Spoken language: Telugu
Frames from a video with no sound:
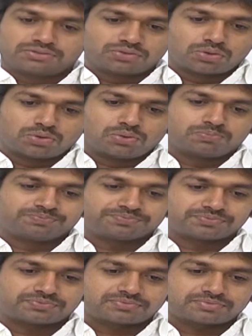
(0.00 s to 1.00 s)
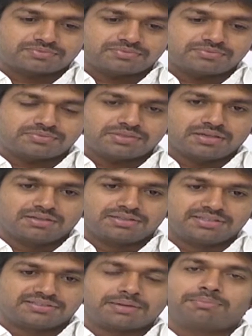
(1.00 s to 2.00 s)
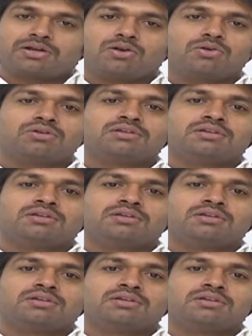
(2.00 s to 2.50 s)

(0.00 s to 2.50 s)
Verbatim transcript: సో ఈ సమ్మర్లో